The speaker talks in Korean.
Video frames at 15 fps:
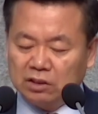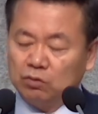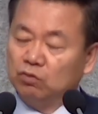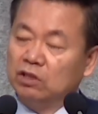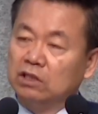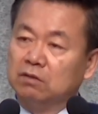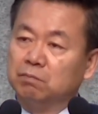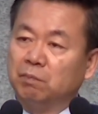
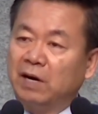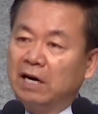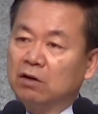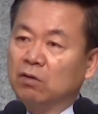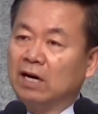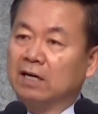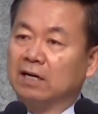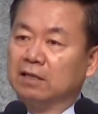우리는
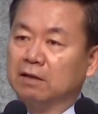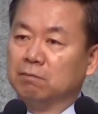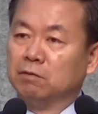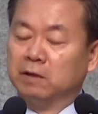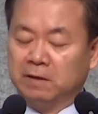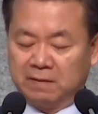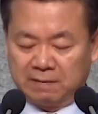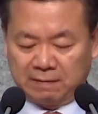바로 알아야
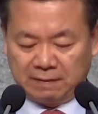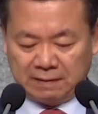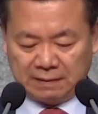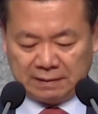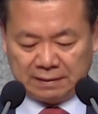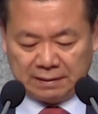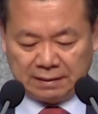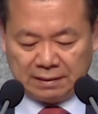됩니다.
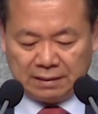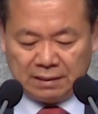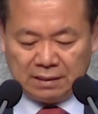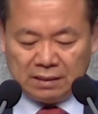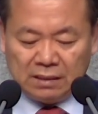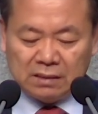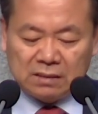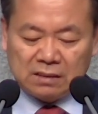
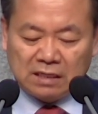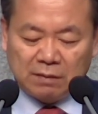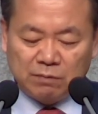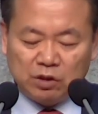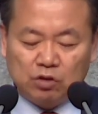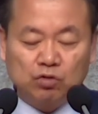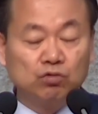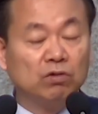
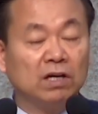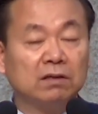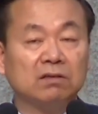이슬람이 추구하는